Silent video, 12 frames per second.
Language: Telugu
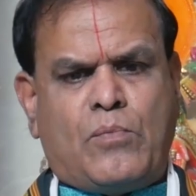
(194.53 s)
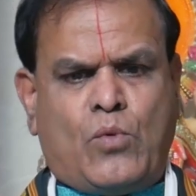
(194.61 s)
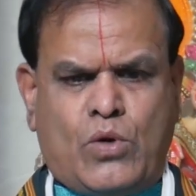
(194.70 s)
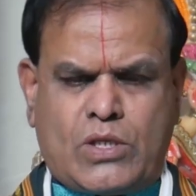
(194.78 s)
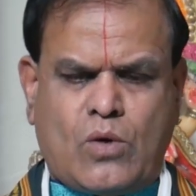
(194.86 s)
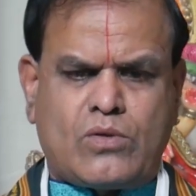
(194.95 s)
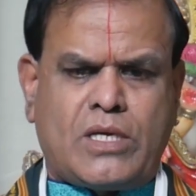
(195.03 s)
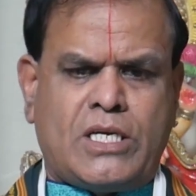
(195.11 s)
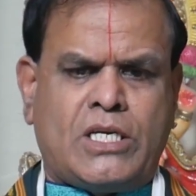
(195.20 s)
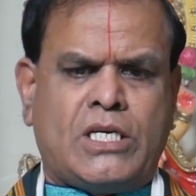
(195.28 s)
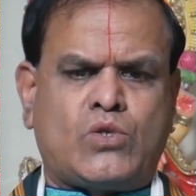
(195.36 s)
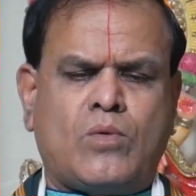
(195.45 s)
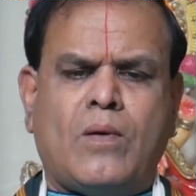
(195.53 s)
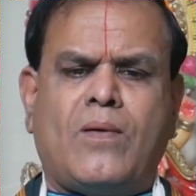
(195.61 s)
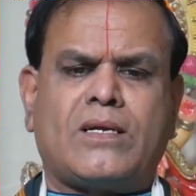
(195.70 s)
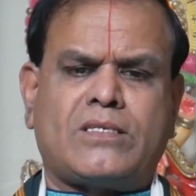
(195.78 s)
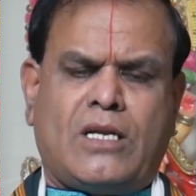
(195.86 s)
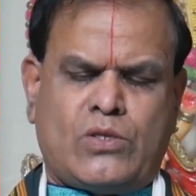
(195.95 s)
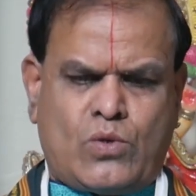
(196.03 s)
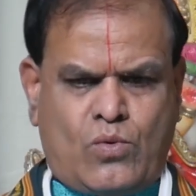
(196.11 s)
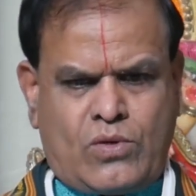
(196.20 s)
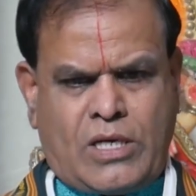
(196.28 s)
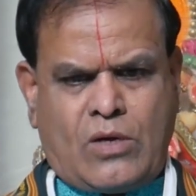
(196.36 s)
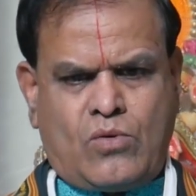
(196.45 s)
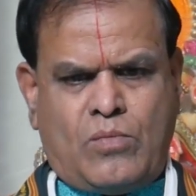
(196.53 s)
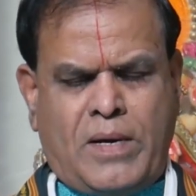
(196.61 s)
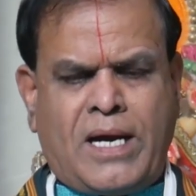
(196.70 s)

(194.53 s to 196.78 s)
పూర్తవుతాయి శుభవార్తలు అందుకుంటారు